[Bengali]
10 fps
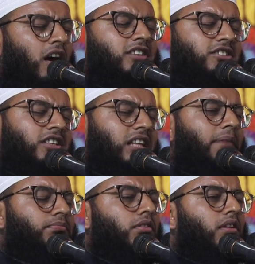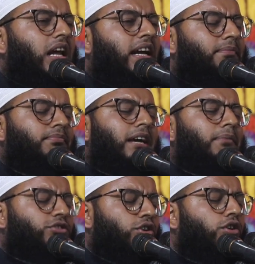হজরত আবদুল্লাহ ইবনে
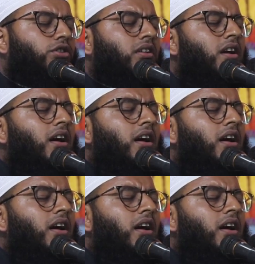মাসউদ